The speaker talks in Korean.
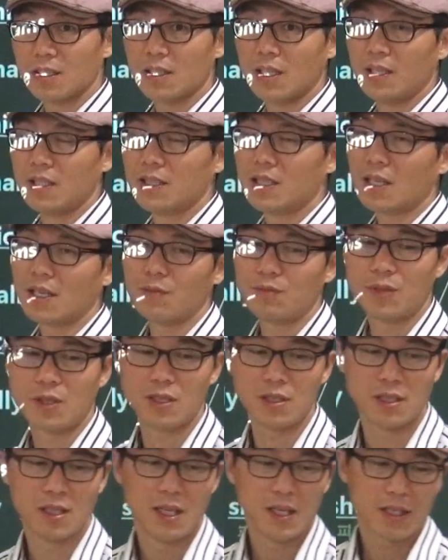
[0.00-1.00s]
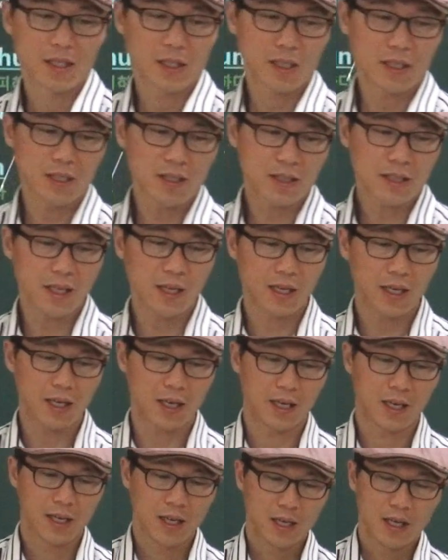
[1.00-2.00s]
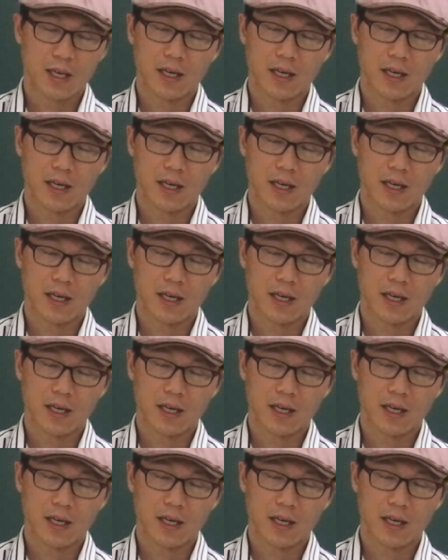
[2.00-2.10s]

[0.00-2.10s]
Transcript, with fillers: 그러니까 이 사람들은 크게